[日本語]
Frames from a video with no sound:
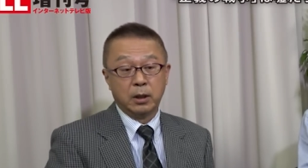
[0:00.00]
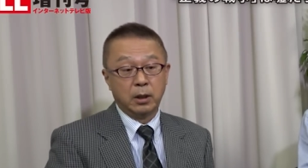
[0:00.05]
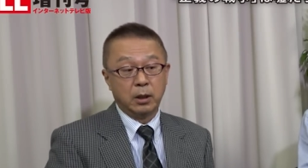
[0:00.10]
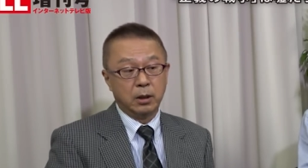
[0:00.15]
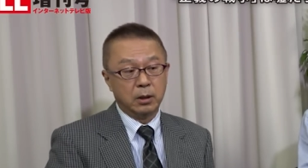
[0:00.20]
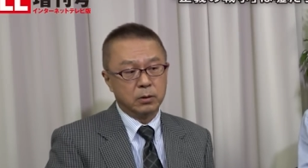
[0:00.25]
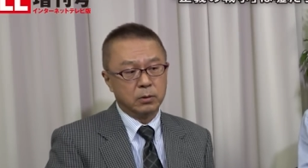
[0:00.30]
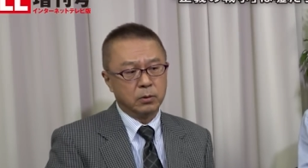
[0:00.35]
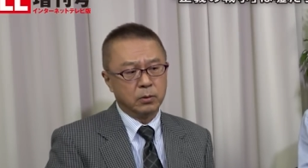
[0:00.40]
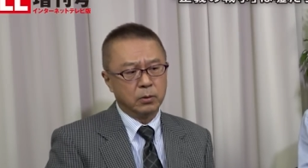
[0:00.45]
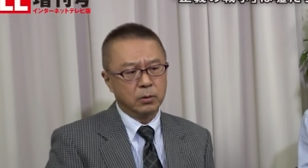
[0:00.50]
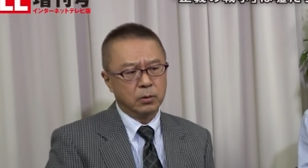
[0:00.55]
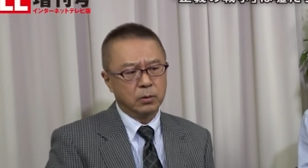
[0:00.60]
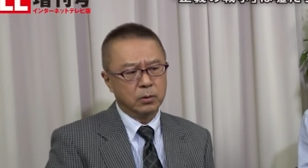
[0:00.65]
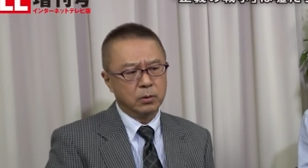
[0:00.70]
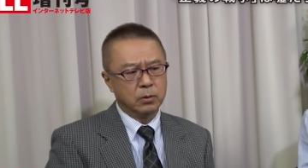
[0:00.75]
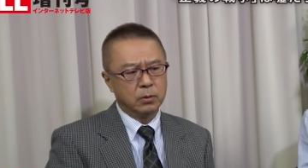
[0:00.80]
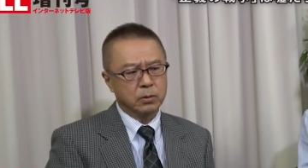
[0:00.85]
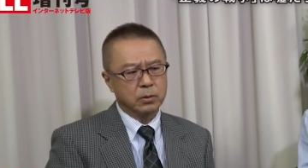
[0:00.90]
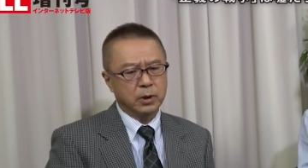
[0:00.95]
あ
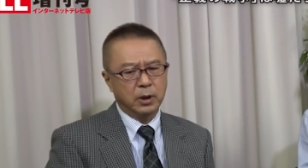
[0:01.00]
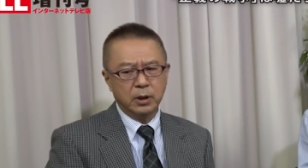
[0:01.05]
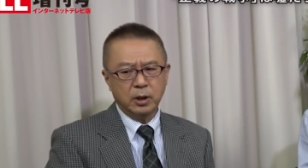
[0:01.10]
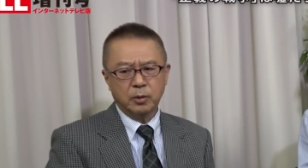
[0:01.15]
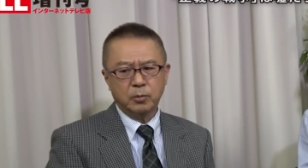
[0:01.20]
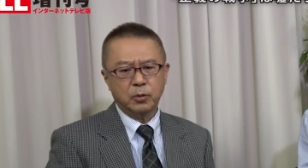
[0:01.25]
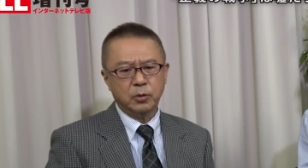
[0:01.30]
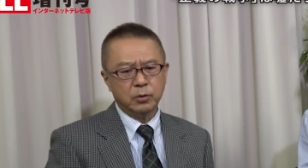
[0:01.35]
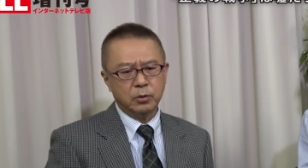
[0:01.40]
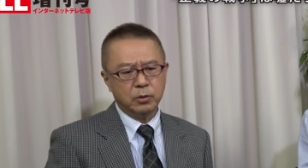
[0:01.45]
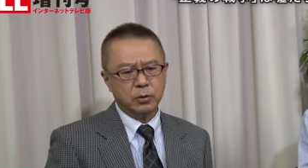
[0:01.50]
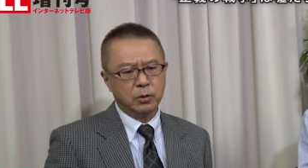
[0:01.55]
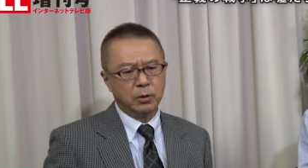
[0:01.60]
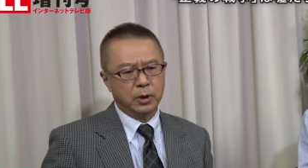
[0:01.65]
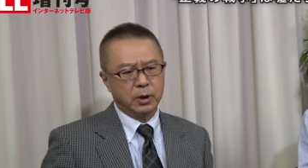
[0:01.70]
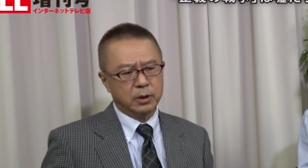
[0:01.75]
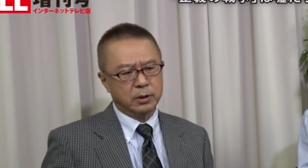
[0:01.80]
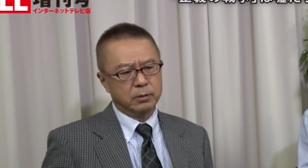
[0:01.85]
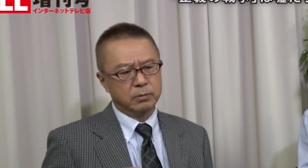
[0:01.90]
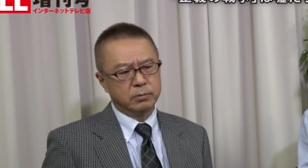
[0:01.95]
の対談本というの
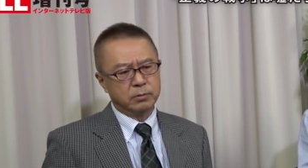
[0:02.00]
は